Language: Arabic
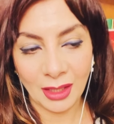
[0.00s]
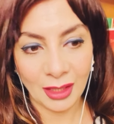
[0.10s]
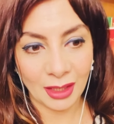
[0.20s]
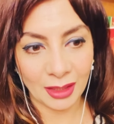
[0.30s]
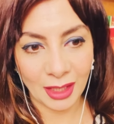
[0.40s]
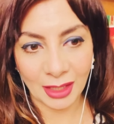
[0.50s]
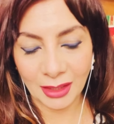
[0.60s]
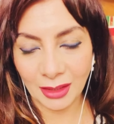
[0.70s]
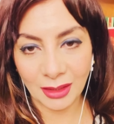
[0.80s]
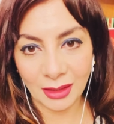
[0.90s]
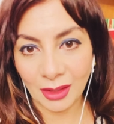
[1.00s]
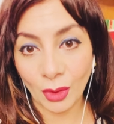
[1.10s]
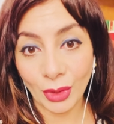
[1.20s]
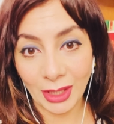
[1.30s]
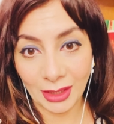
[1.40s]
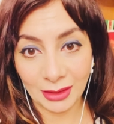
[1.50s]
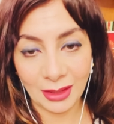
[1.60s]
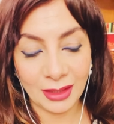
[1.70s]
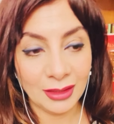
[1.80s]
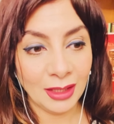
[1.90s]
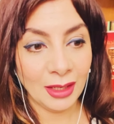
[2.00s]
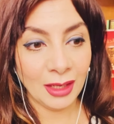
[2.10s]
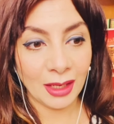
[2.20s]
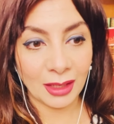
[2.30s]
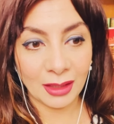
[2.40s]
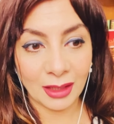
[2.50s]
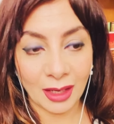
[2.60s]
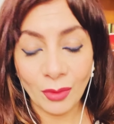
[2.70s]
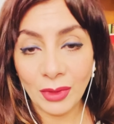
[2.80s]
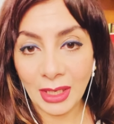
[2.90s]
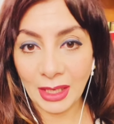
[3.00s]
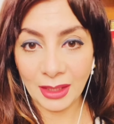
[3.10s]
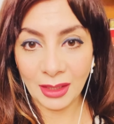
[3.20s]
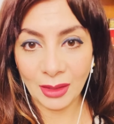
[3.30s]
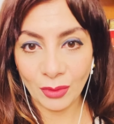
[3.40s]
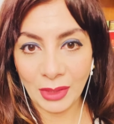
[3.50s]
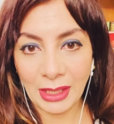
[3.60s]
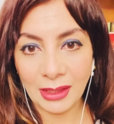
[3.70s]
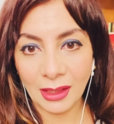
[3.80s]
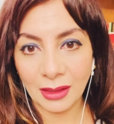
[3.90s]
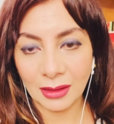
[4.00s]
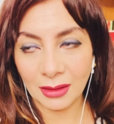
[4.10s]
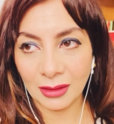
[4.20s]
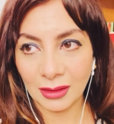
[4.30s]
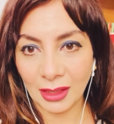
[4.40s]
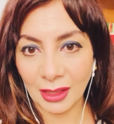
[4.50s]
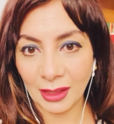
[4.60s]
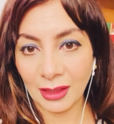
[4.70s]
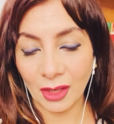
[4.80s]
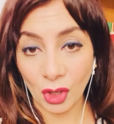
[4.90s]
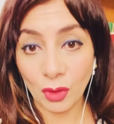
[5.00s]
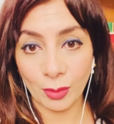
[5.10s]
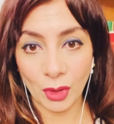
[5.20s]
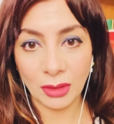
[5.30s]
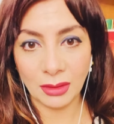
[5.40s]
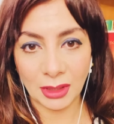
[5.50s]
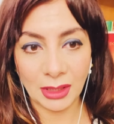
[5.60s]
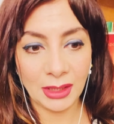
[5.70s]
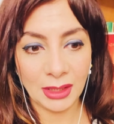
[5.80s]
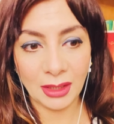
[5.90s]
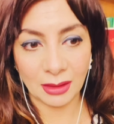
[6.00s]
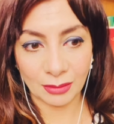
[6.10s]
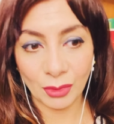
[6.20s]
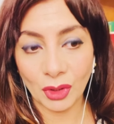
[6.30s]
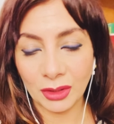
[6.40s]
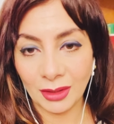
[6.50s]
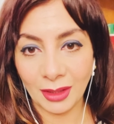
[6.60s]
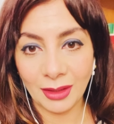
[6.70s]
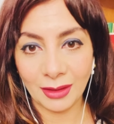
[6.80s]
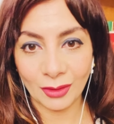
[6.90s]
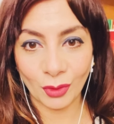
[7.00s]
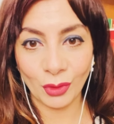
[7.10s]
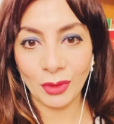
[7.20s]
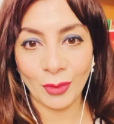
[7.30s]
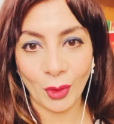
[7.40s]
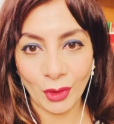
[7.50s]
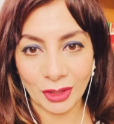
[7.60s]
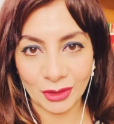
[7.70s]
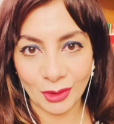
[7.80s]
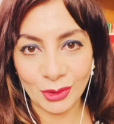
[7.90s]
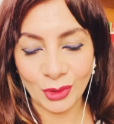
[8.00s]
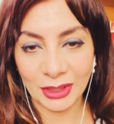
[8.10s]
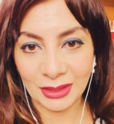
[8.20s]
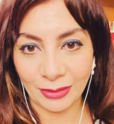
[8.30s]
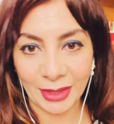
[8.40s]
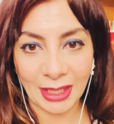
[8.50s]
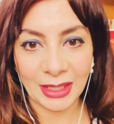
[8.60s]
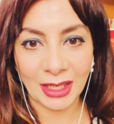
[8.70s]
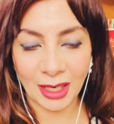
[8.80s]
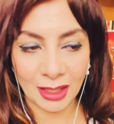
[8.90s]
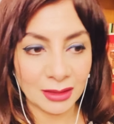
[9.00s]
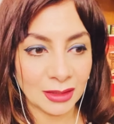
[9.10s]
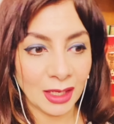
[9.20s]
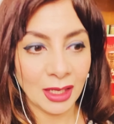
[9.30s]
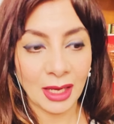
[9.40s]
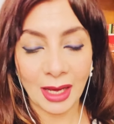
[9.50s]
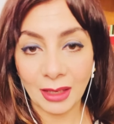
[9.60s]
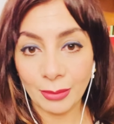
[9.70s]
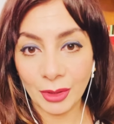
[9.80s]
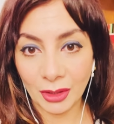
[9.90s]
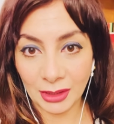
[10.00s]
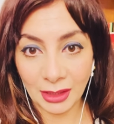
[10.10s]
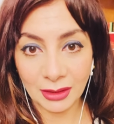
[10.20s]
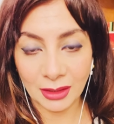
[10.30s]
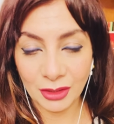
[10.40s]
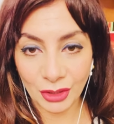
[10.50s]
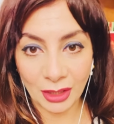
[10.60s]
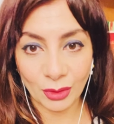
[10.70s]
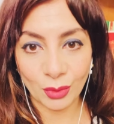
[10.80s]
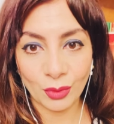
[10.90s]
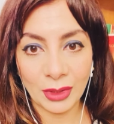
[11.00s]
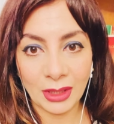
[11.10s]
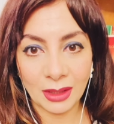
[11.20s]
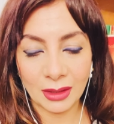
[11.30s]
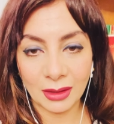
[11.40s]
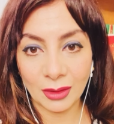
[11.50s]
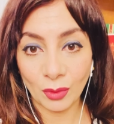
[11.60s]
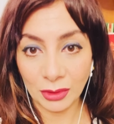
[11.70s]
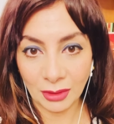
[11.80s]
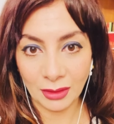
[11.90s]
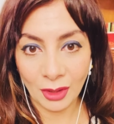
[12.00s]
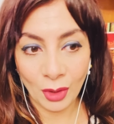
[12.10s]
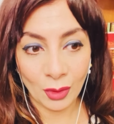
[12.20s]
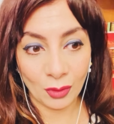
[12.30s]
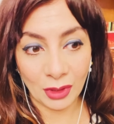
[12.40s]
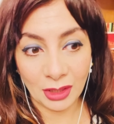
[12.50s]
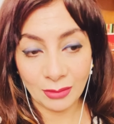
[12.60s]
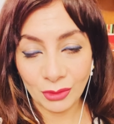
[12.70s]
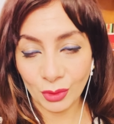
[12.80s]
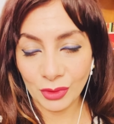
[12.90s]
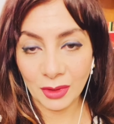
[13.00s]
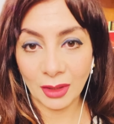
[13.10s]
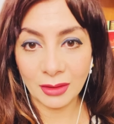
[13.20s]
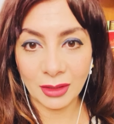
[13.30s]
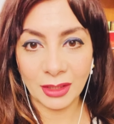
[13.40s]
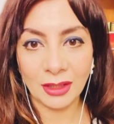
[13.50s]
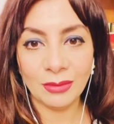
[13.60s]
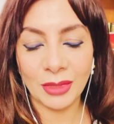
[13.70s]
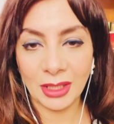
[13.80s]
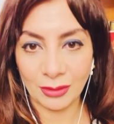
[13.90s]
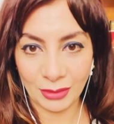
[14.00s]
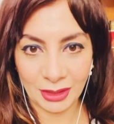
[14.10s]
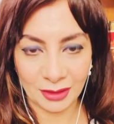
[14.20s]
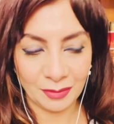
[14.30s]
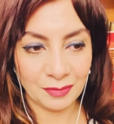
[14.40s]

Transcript: آه حقيقي قويه جدا آه اول حاجه وهي آه الاخبار اللي مغطيه كل مواقع التواصل الاجتماعي عن حجب قناه الشرق ووطن ولم تذكر قناه مكملين